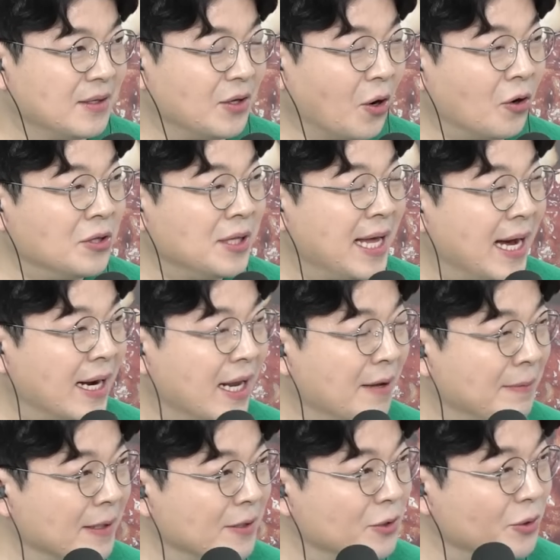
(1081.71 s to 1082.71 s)
연애 안
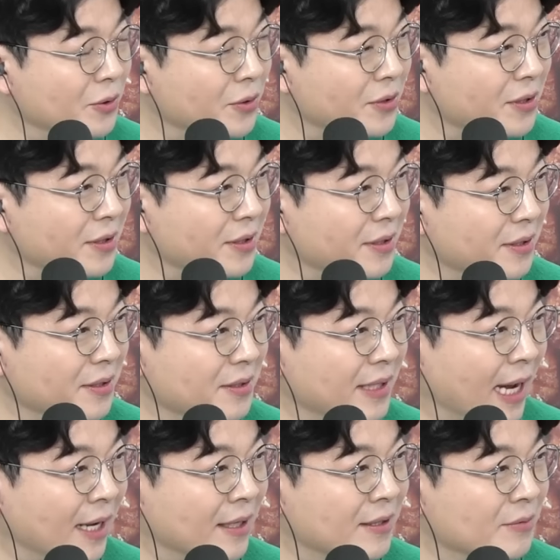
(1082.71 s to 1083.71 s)
해봤죠를
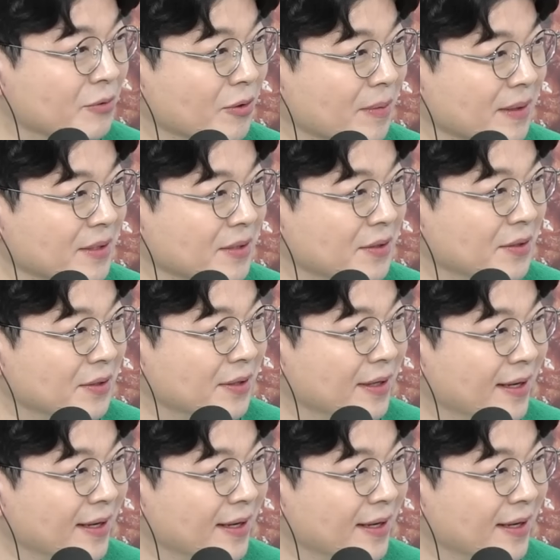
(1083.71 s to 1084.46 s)
나한테 물어봤어요?